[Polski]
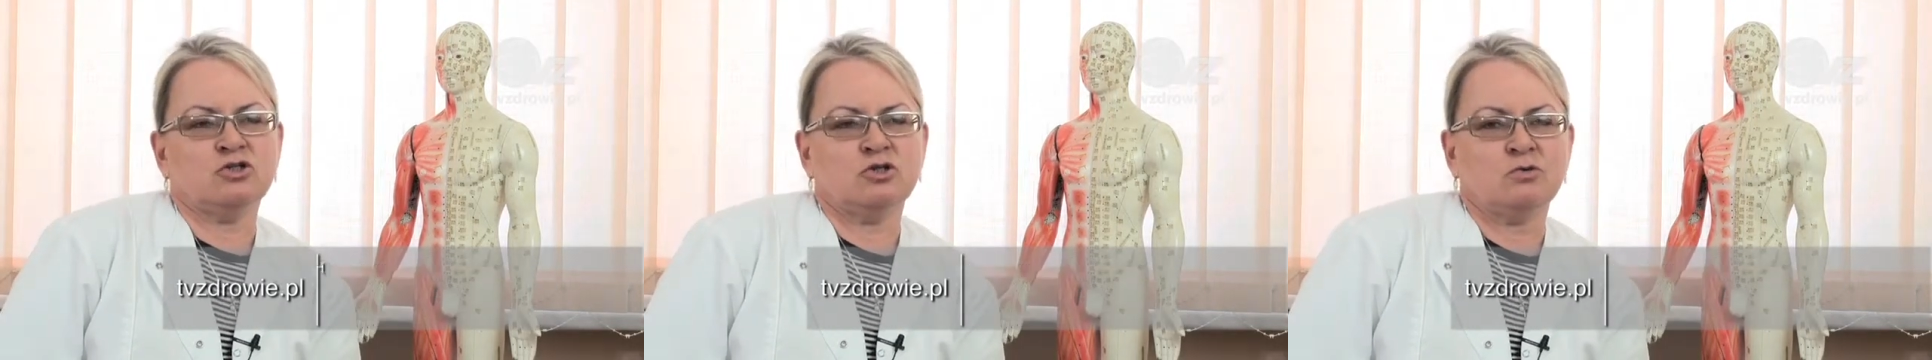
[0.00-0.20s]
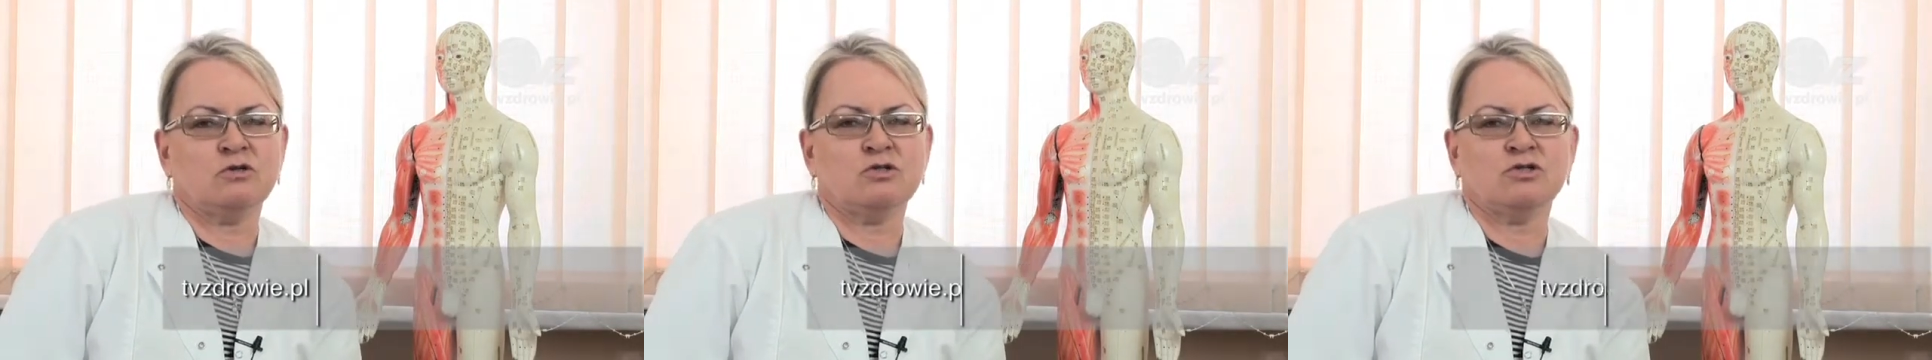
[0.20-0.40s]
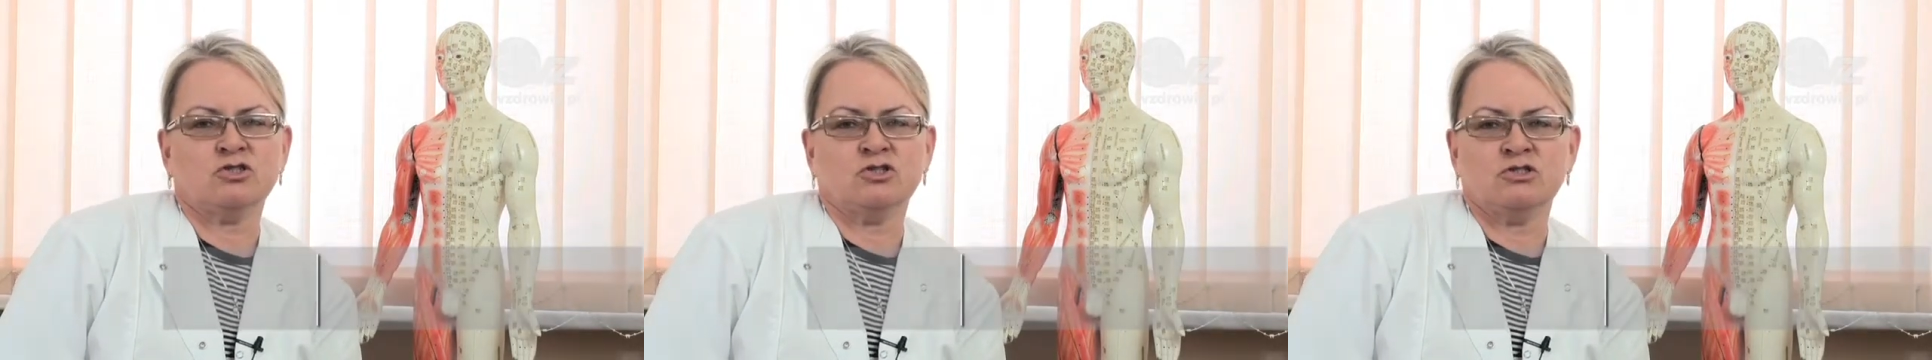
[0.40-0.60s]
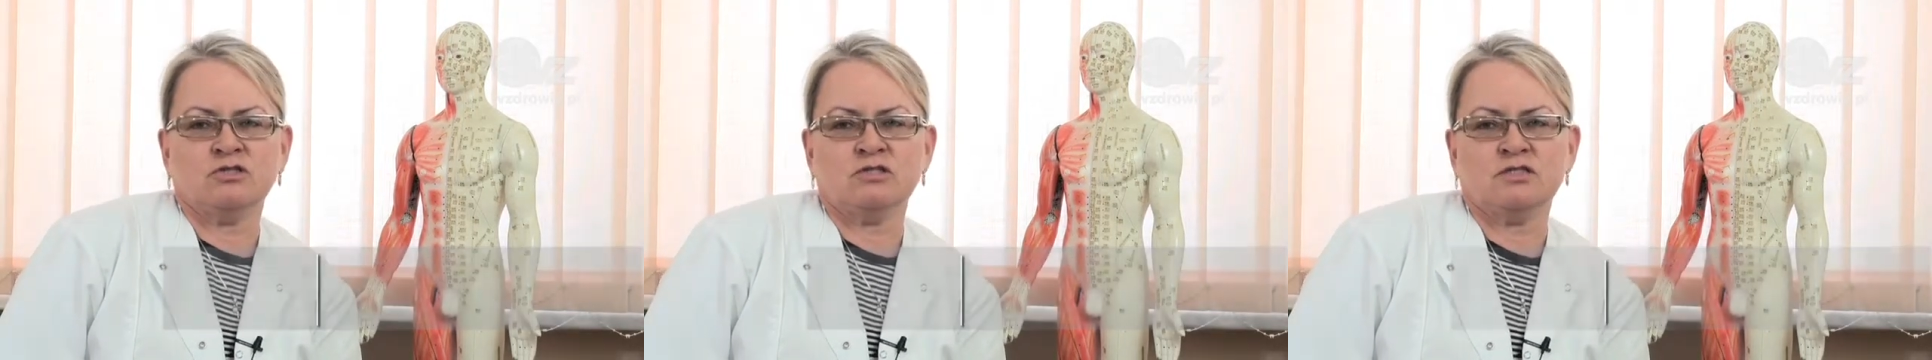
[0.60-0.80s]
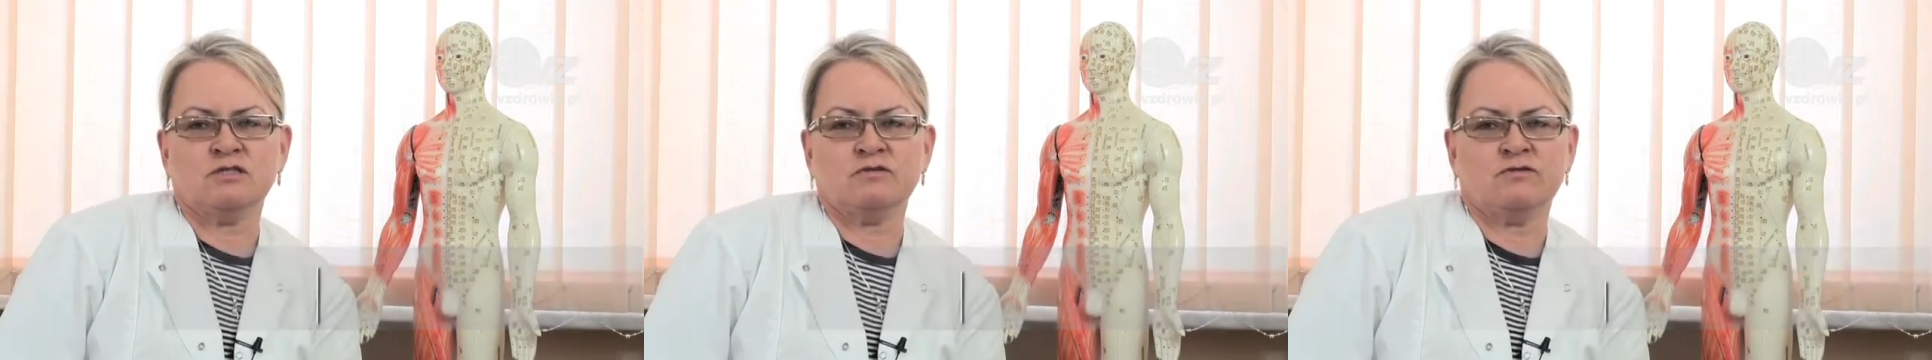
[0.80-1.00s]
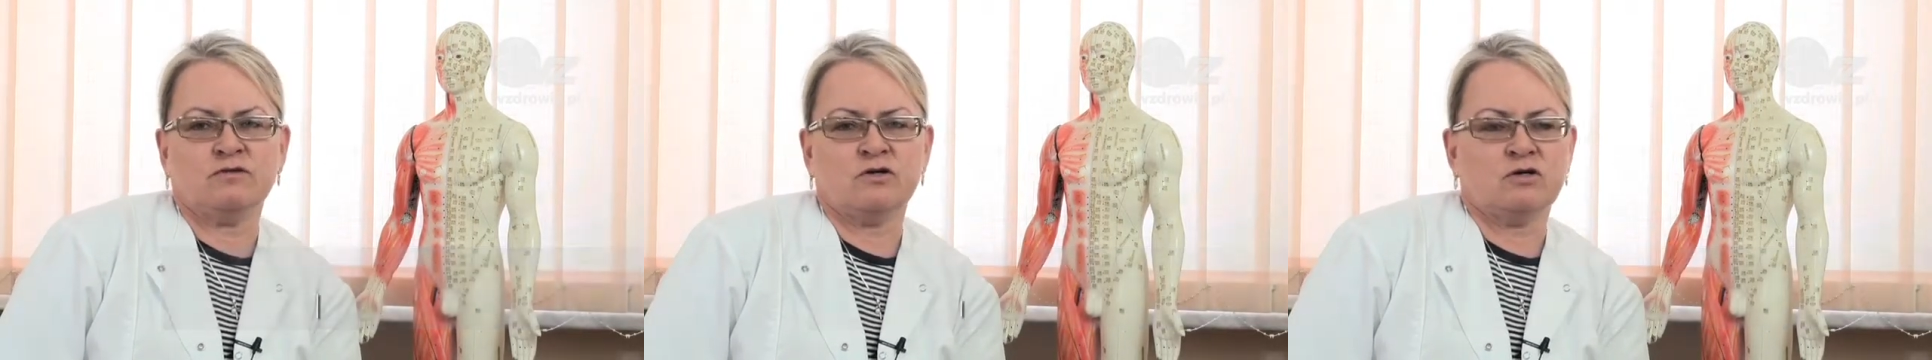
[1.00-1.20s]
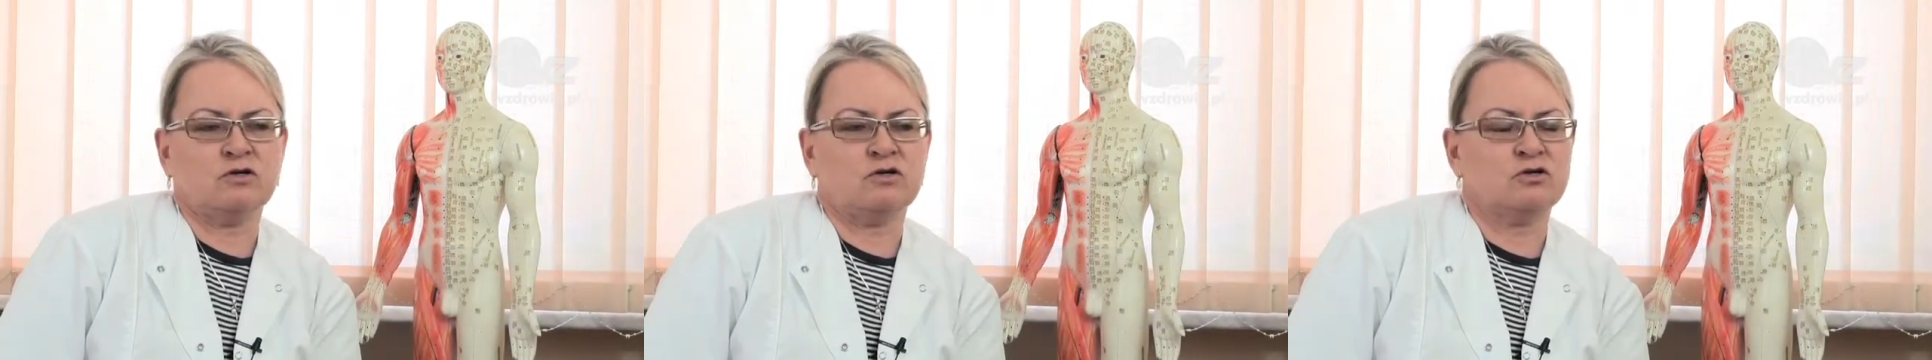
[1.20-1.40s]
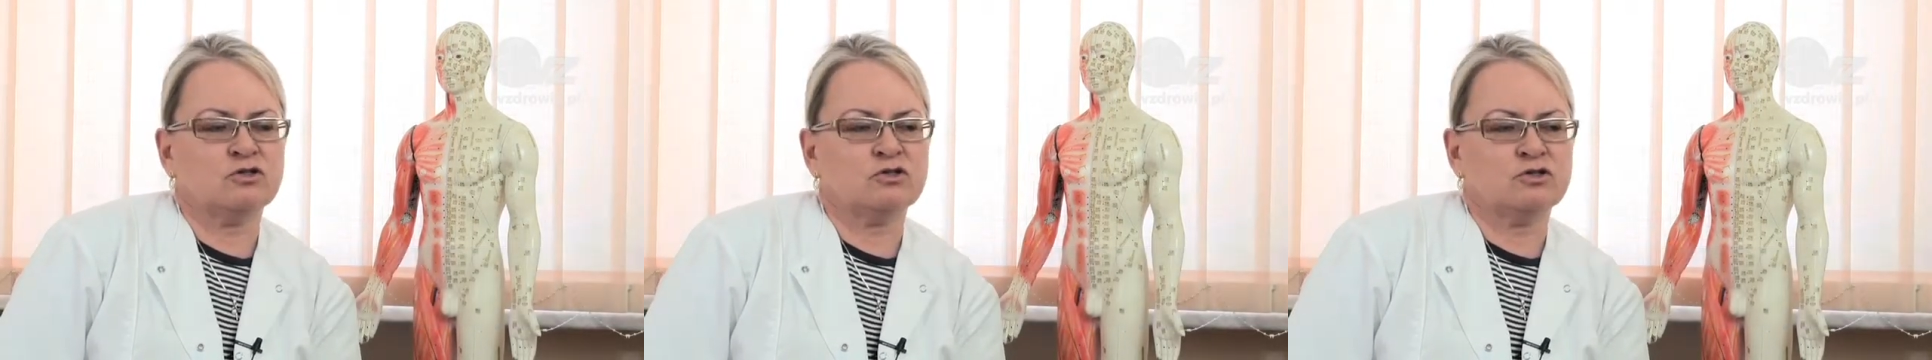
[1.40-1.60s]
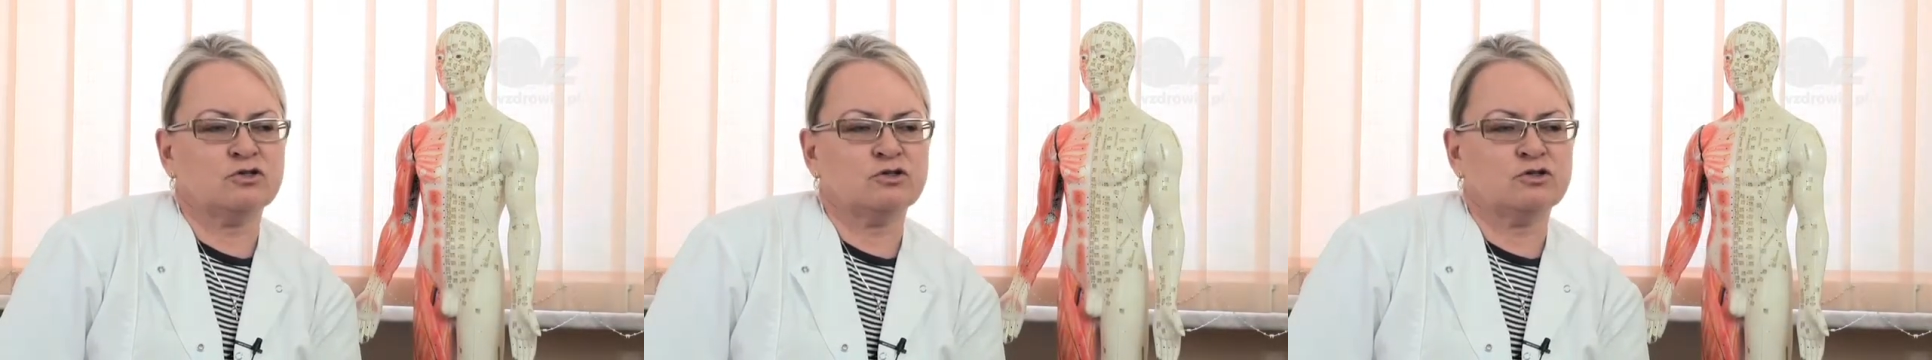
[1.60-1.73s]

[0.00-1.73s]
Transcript: ziołolecznictwo,